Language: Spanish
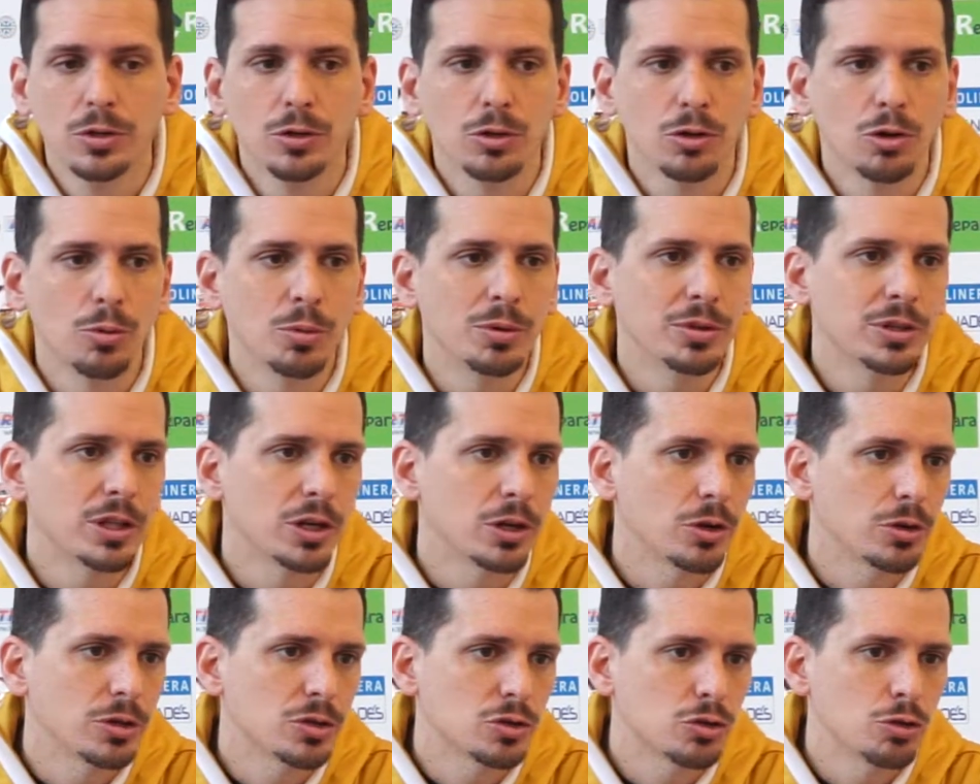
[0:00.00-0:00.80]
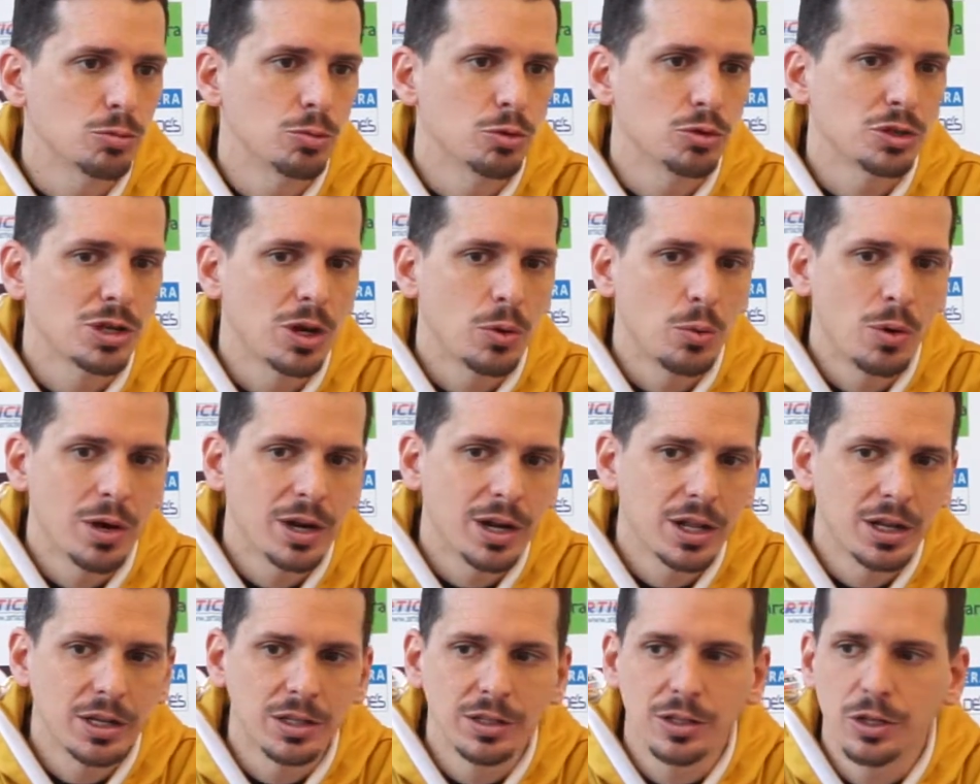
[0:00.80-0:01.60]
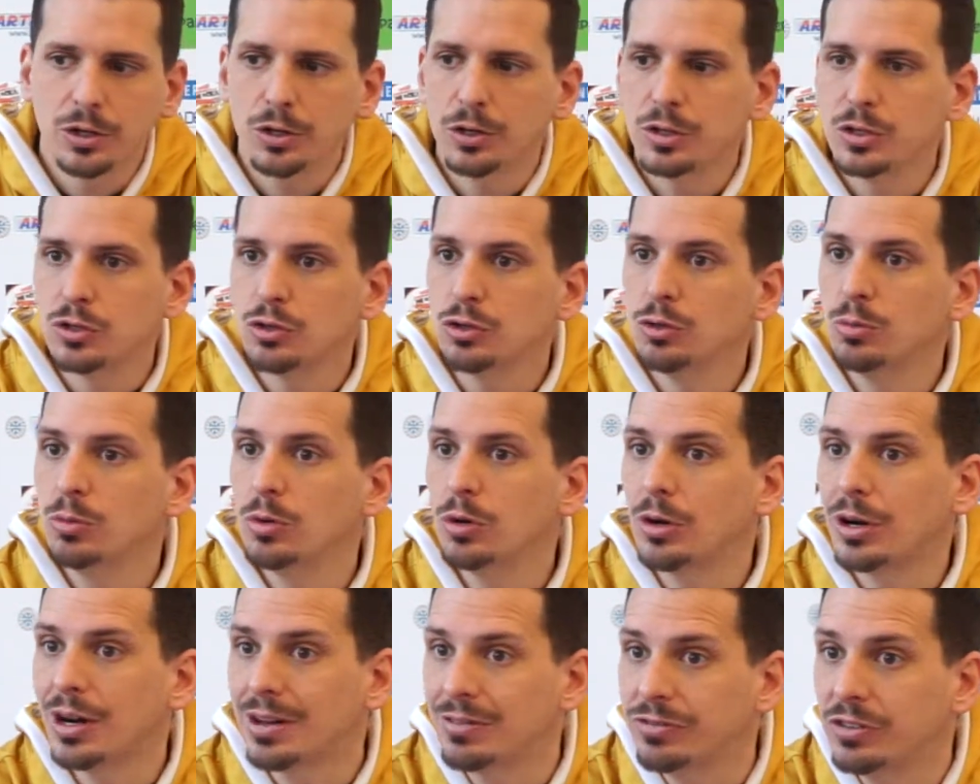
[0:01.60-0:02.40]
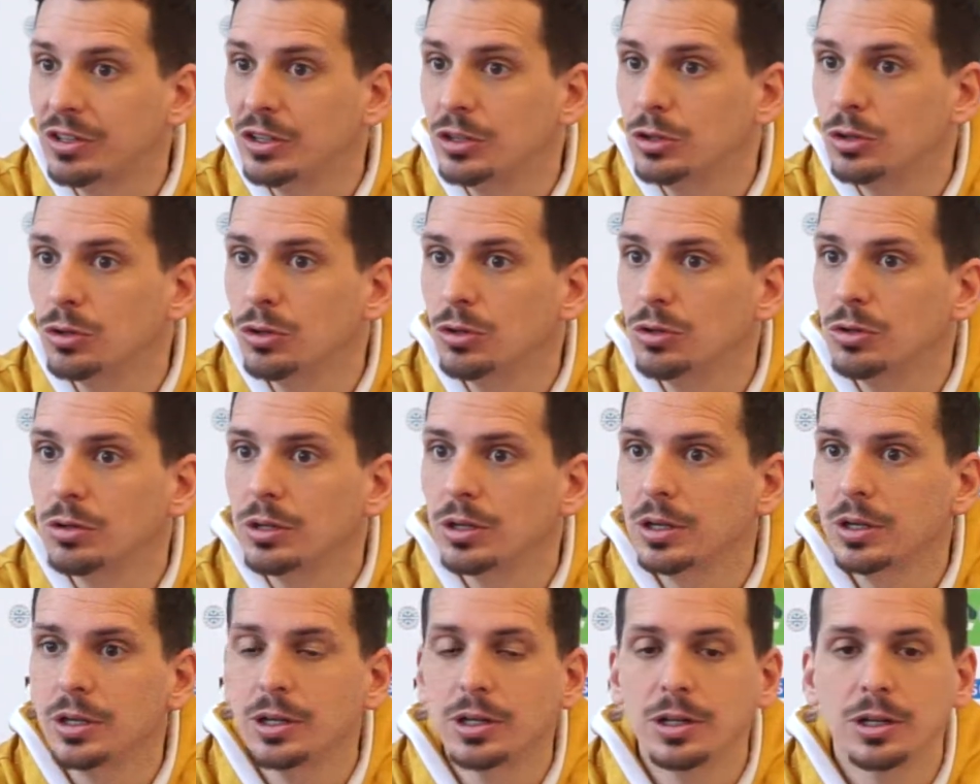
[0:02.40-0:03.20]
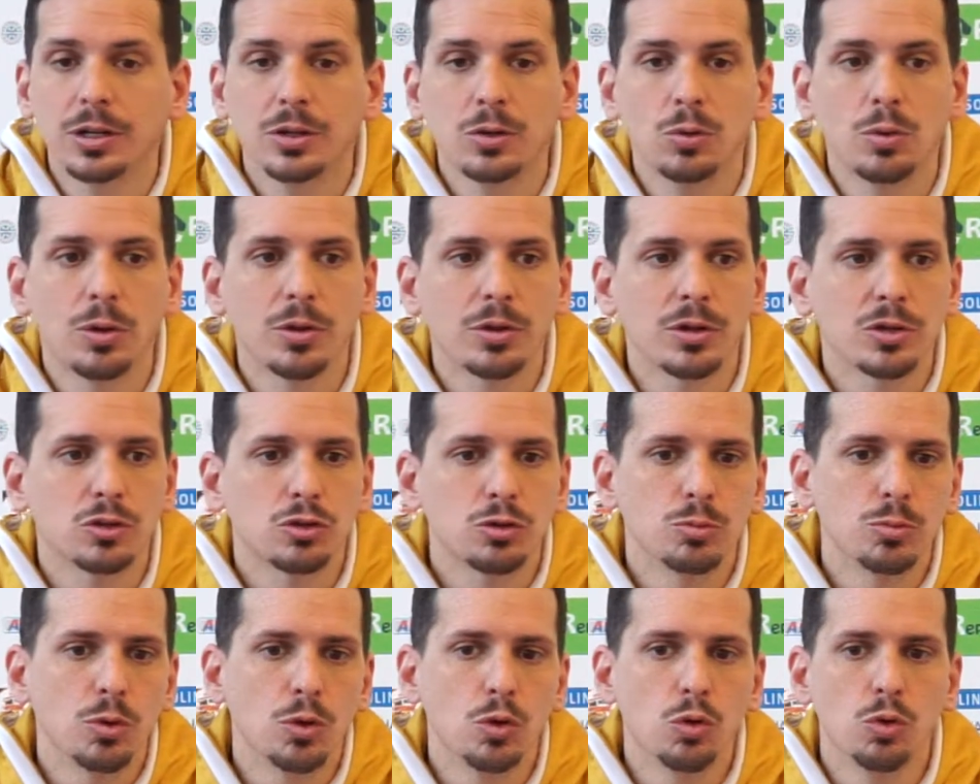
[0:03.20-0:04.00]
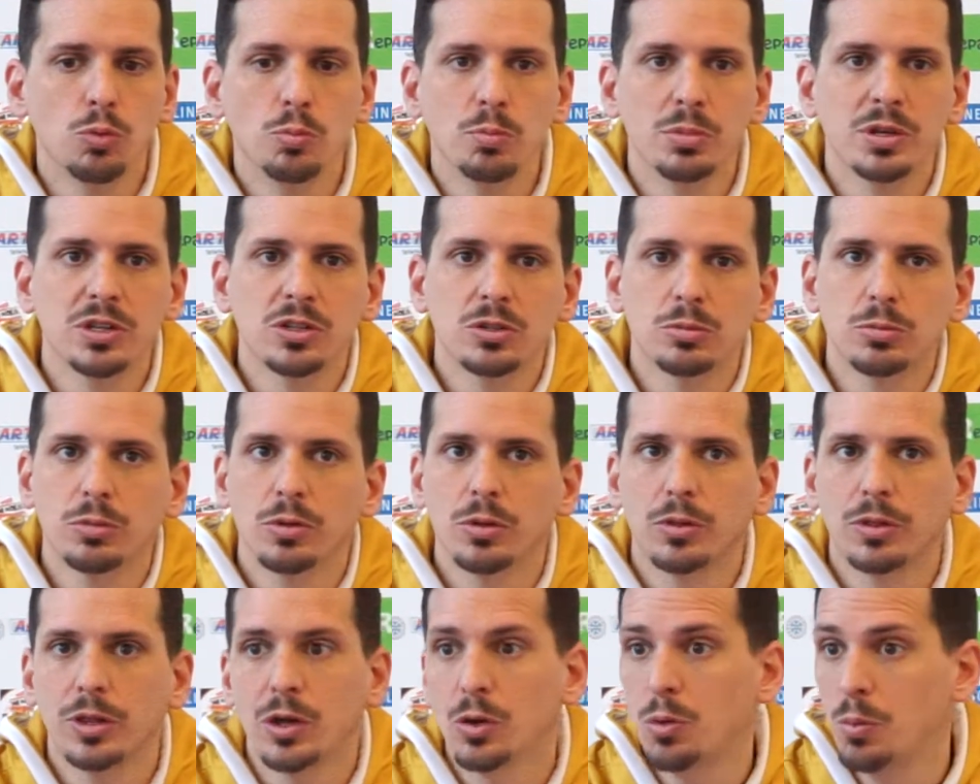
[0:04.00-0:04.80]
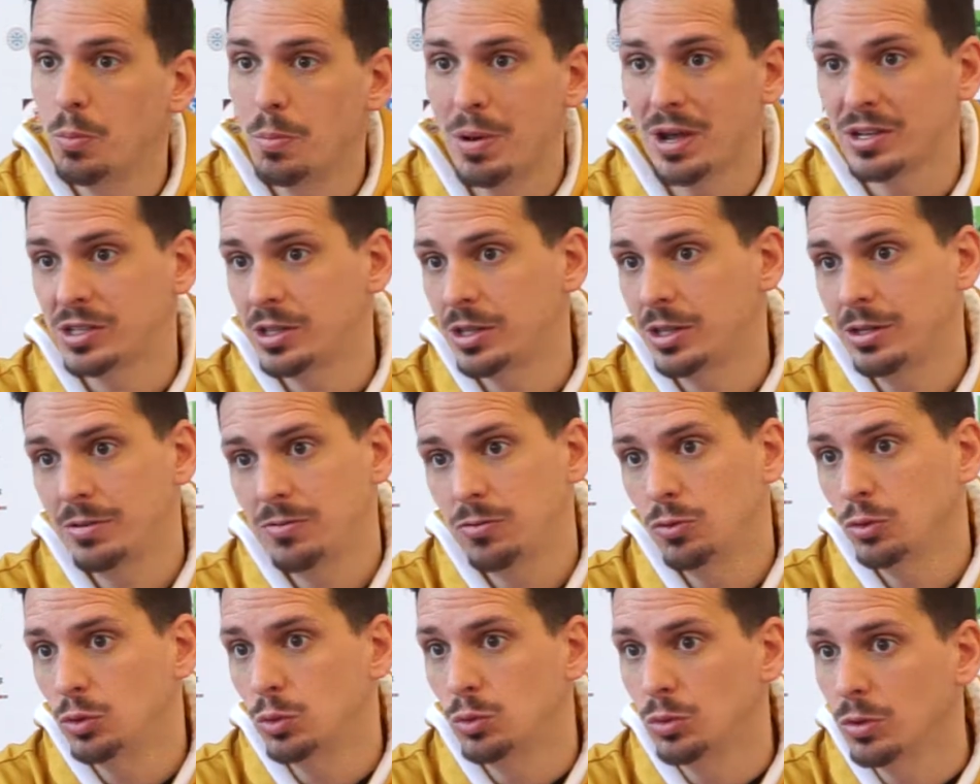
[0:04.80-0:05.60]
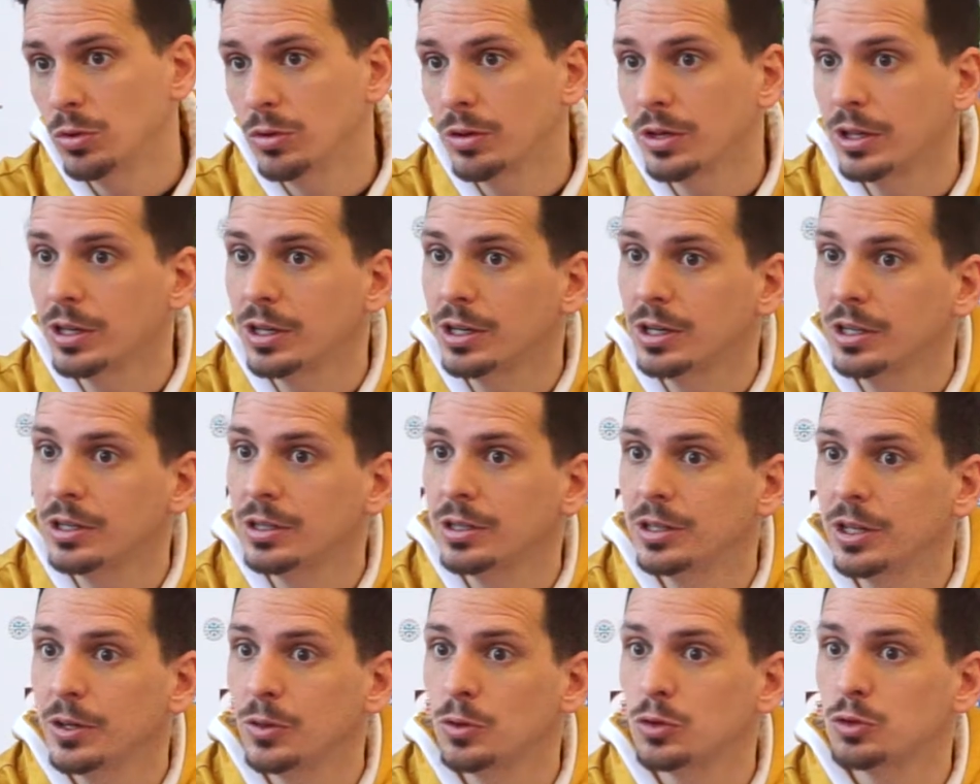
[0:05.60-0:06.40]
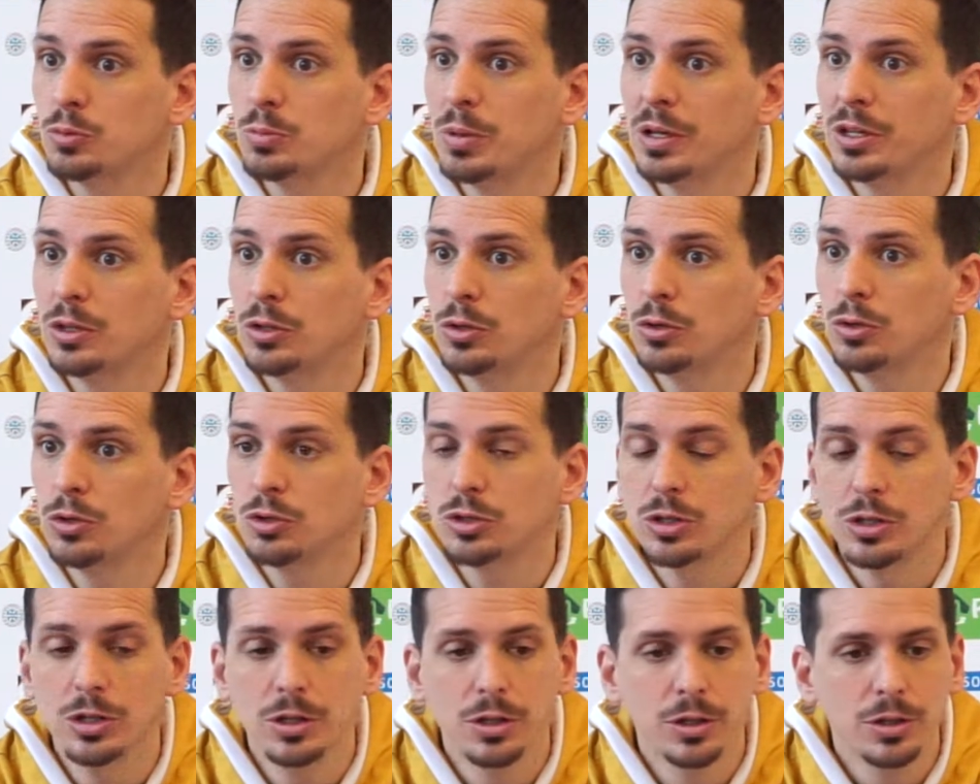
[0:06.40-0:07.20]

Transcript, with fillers: como interiores como Yaguara, interiores como Raffington, jugadores como Lumbis, como decía, un base de futuro de, de dos metros,